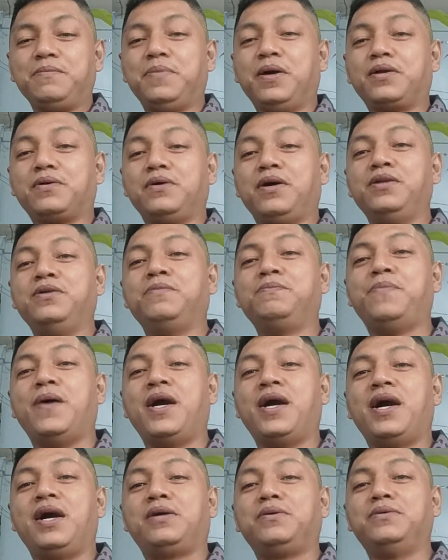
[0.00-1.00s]
pero anong
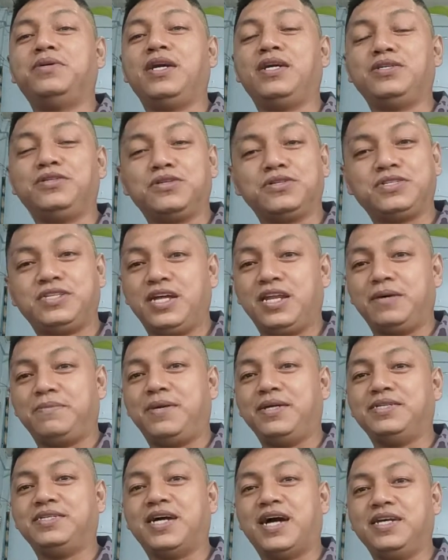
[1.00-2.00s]
pangako ng Diyos na
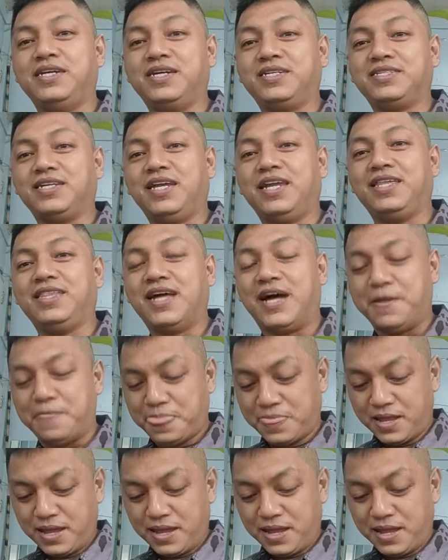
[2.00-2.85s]
naman sa kanyang salita?